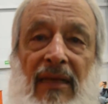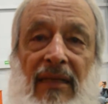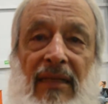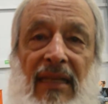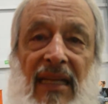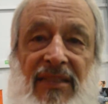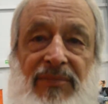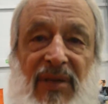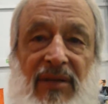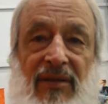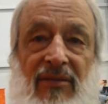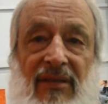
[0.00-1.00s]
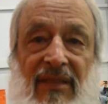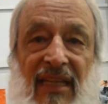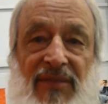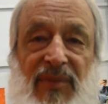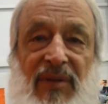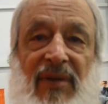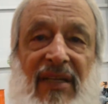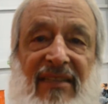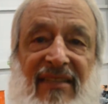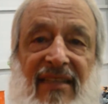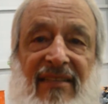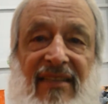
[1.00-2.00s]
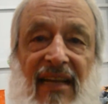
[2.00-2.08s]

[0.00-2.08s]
las, primeras 10